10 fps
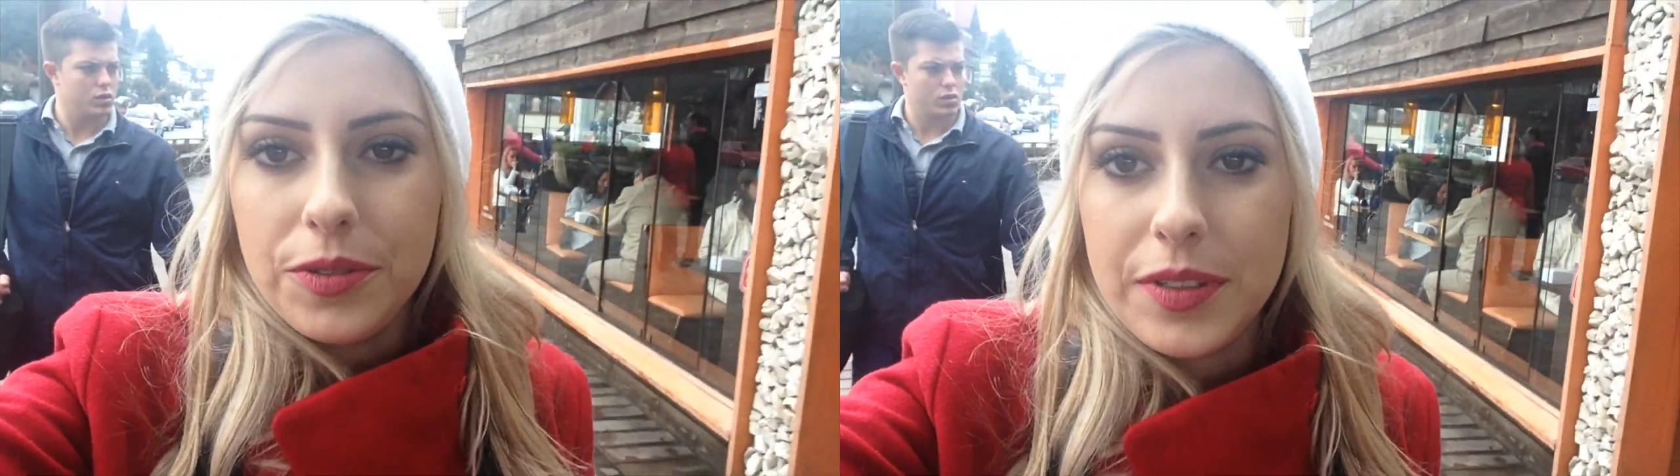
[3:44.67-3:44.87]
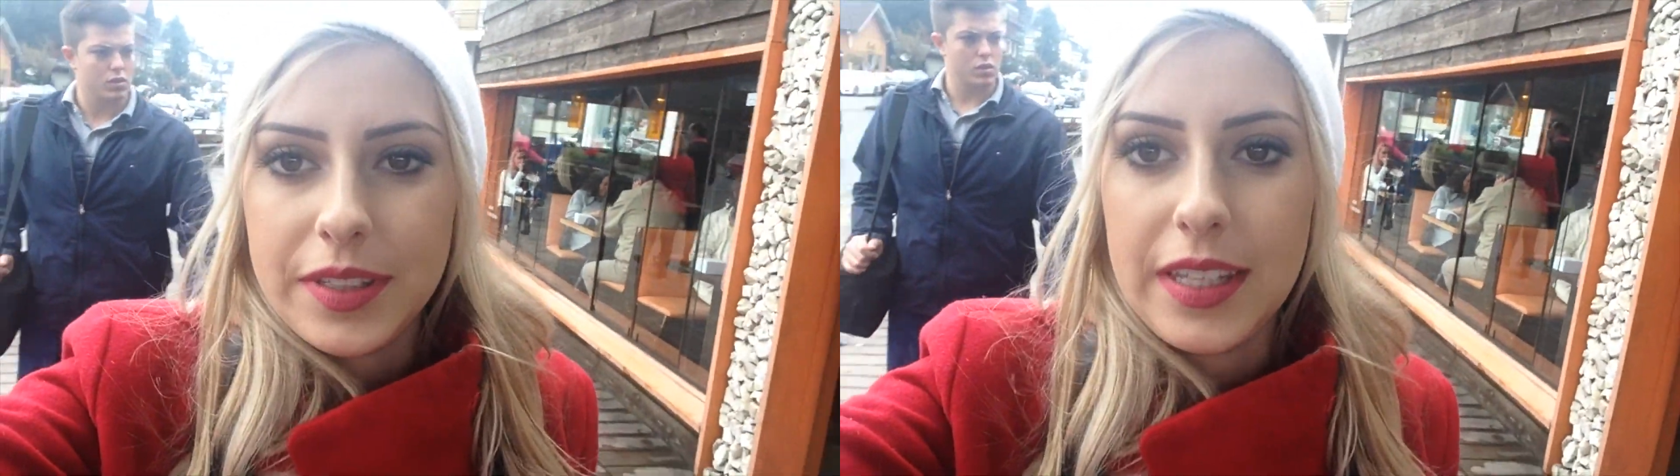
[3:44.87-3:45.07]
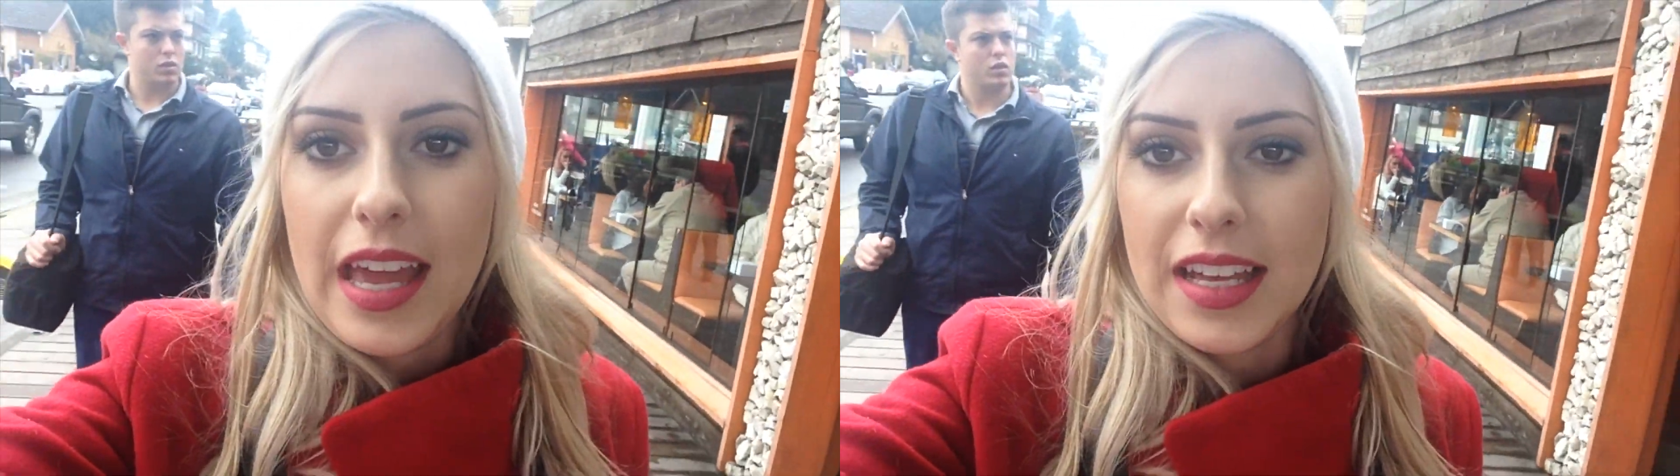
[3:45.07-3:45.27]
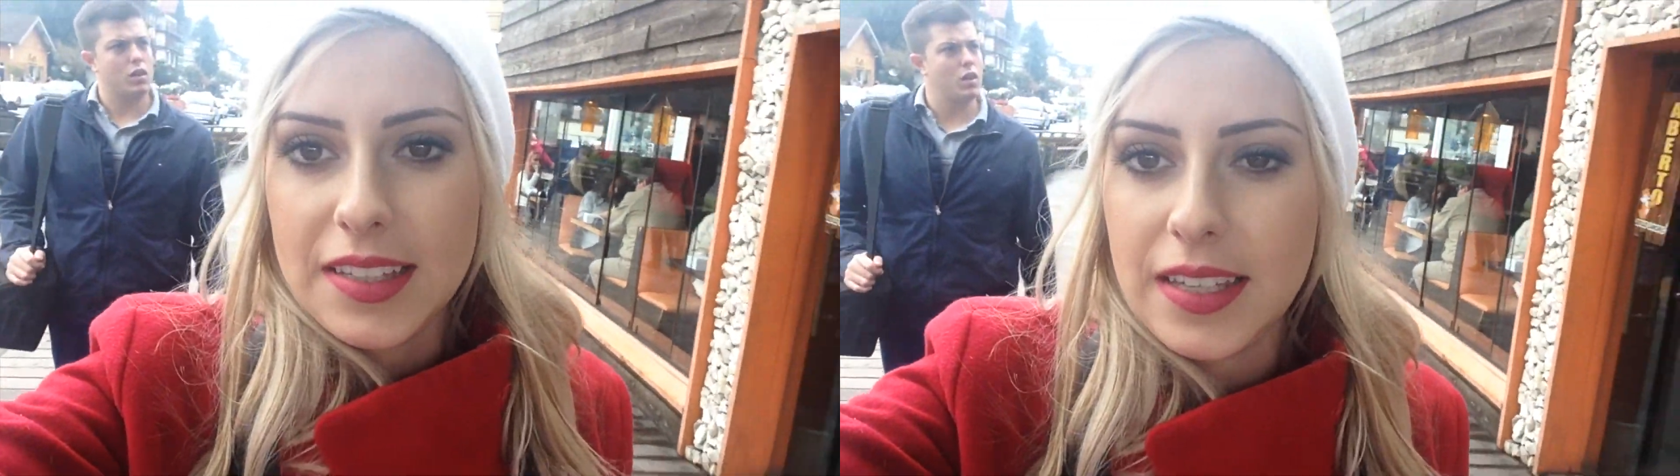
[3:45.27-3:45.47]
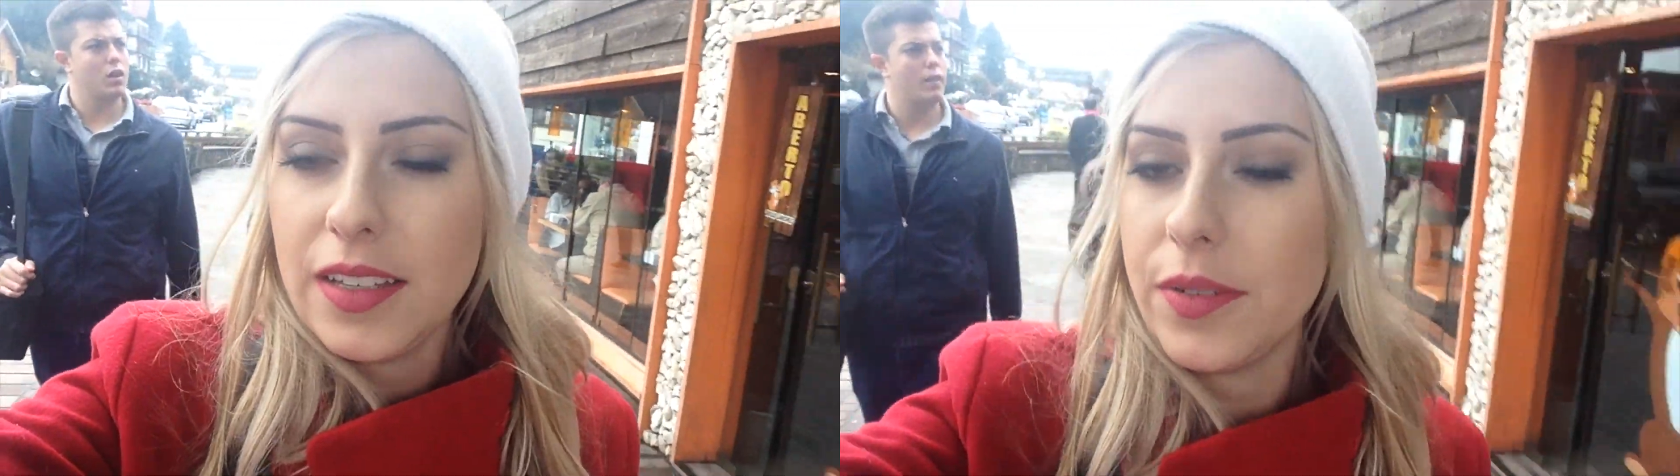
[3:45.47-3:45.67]
É
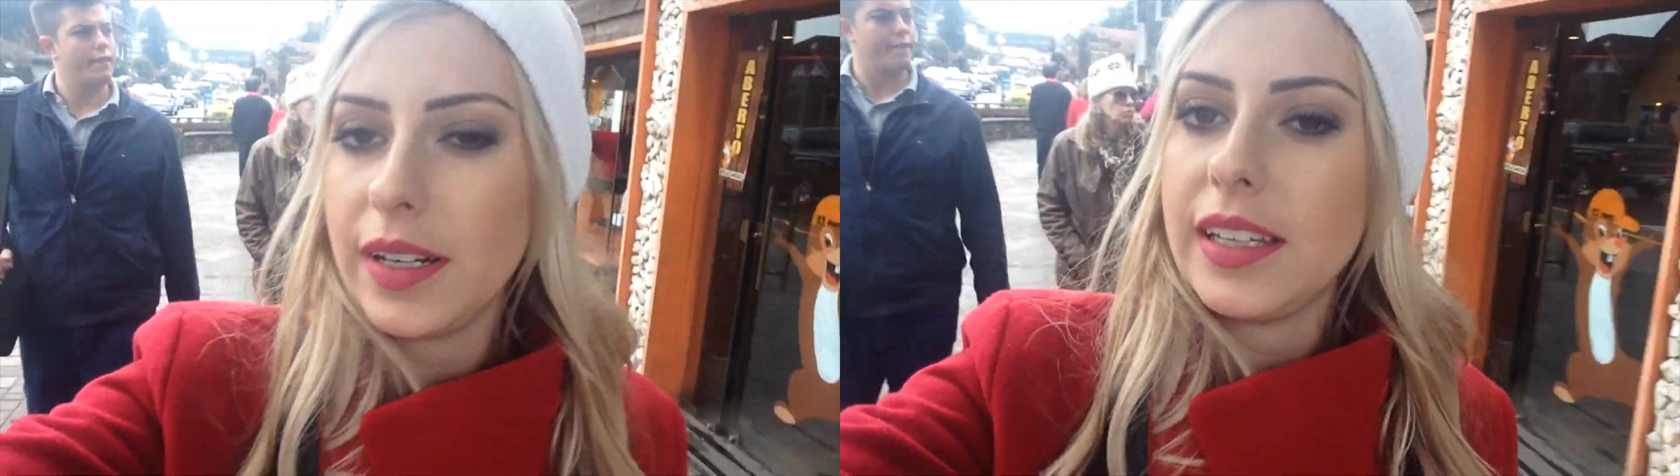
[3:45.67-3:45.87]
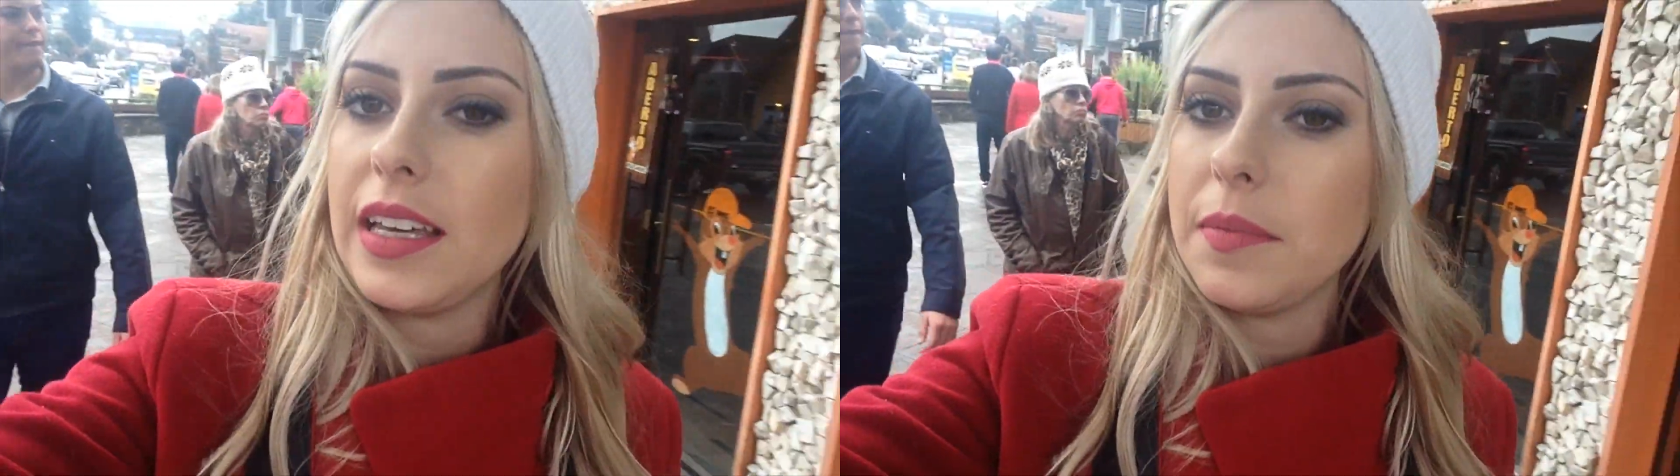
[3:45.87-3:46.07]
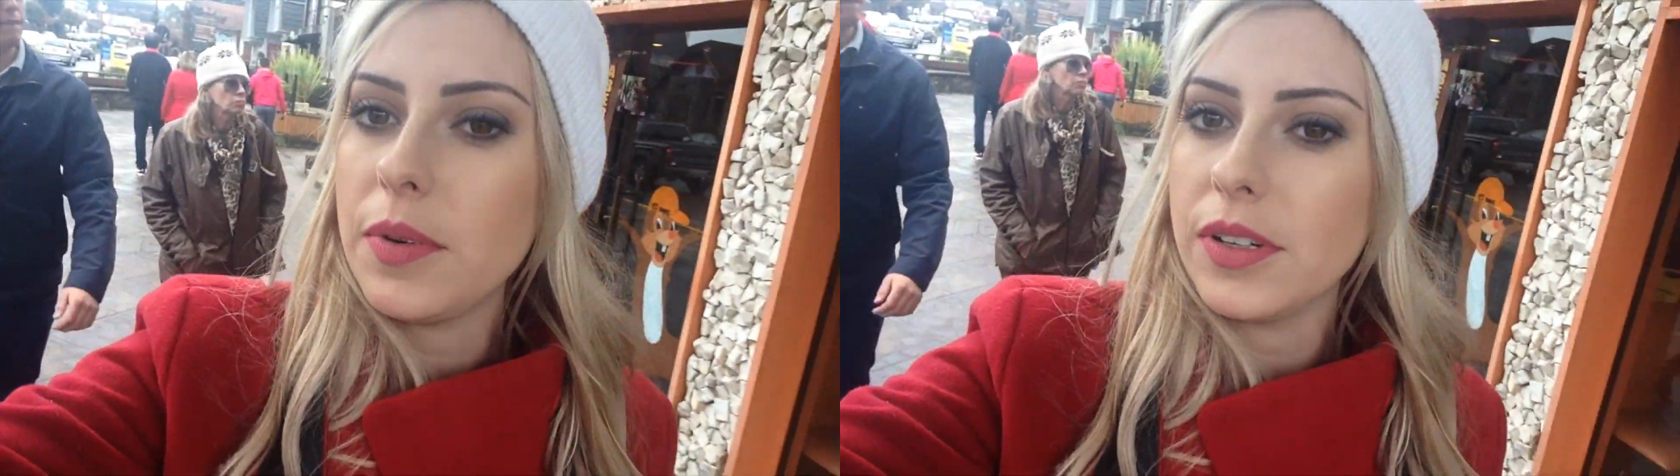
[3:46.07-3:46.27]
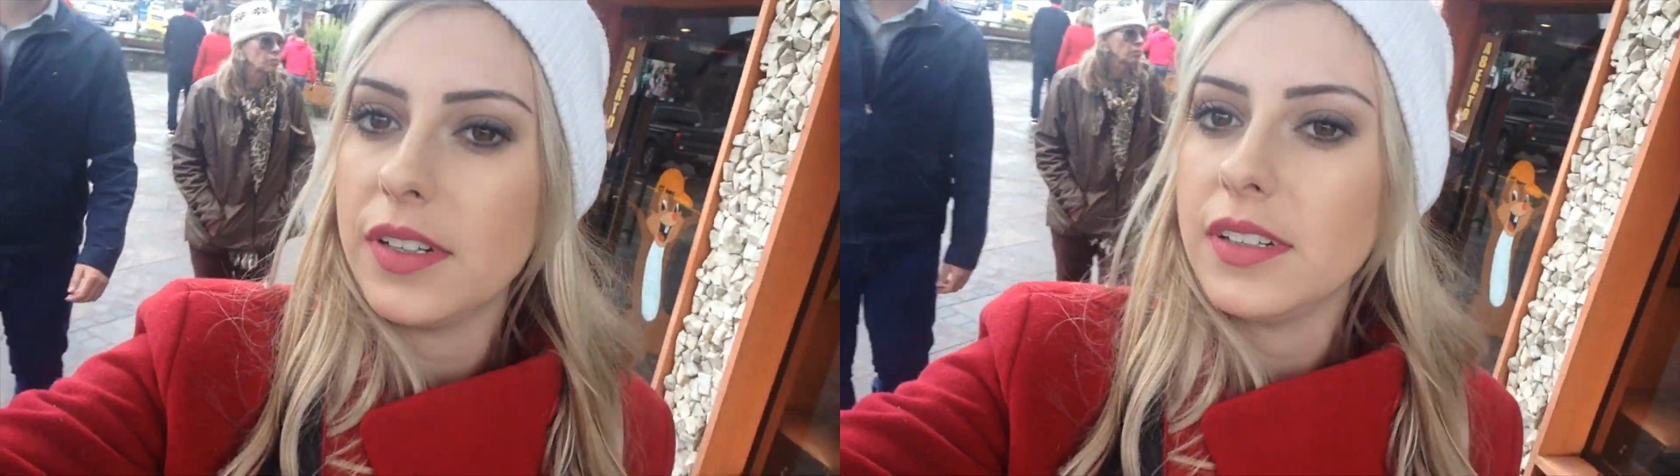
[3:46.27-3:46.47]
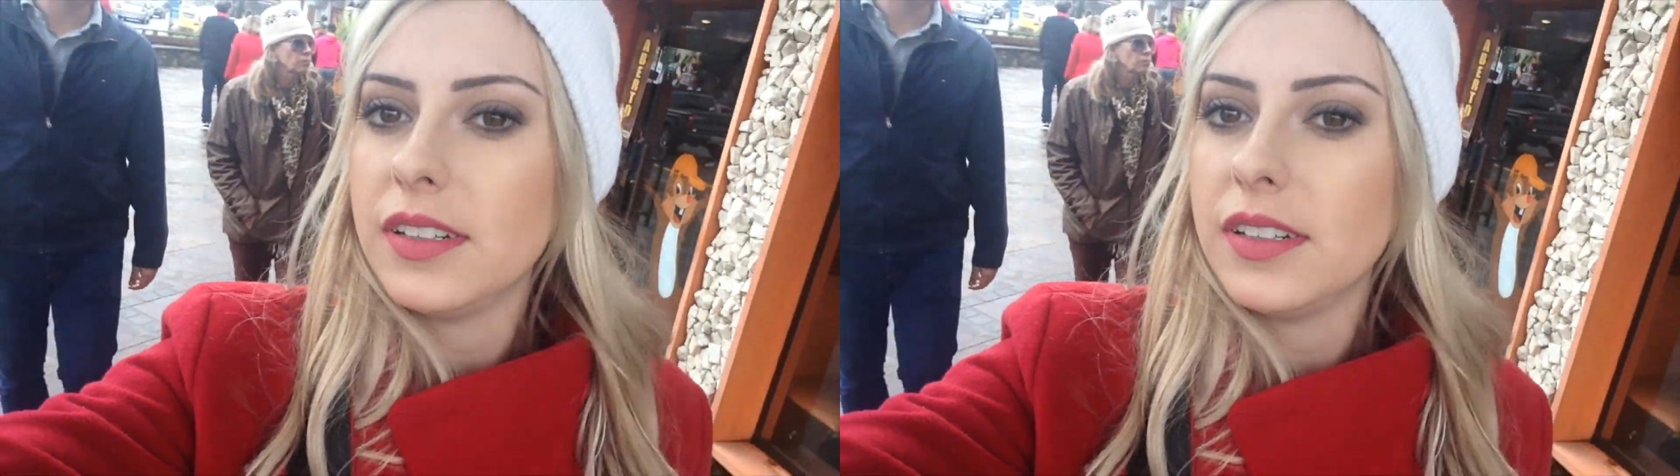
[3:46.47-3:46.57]
centro aqui, amor?